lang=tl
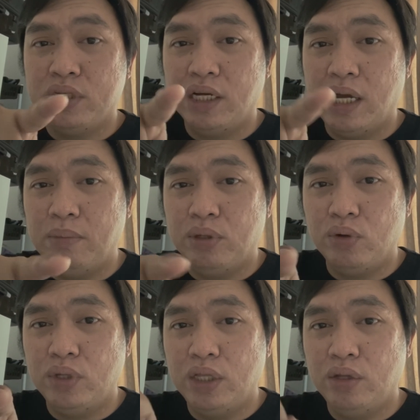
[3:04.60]
yung gamit ko
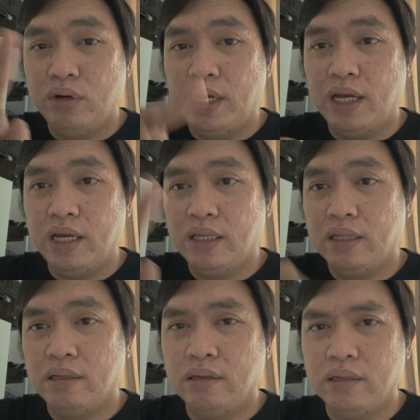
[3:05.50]
dito ay eh,
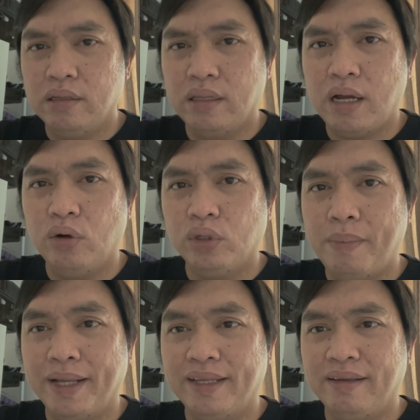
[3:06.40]

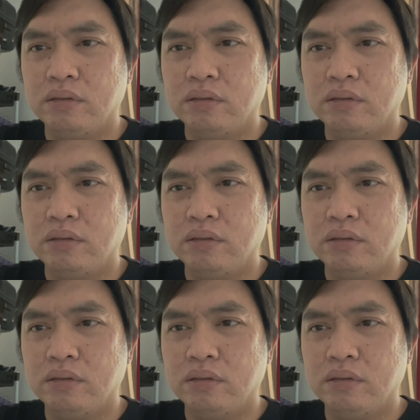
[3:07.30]
naka-automatic.